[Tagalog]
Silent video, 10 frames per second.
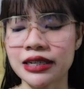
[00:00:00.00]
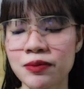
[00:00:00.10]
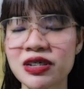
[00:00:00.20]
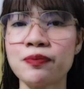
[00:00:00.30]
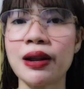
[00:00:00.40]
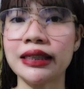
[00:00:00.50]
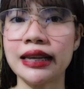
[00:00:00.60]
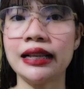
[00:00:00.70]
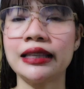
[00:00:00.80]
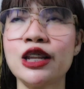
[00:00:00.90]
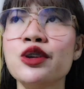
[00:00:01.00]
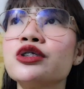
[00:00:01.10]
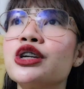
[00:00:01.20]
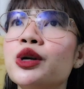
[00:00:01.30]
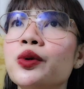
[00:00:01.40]
Kasi mas practical din. Yung
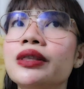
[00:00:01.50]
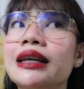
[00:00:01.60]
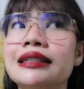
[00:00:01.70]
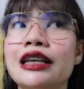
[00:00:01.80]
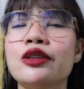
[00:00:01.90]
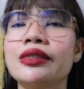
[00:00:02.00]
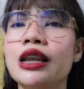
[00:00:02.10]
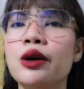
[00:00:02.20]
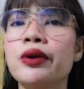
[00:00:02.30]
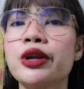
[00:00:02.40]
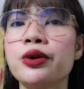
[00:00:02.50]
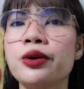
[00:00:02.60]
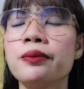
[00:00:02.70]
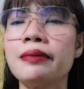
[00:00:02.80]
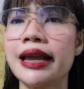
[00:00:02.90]
sa road kasi yung dalawa
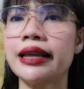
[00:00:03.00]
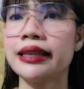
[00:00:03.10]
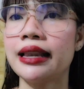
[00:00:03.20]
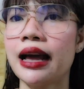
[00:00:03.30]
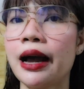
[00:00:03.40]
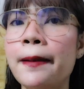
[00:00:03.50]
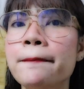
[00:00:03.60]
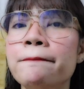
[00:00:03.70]
yung mic nila.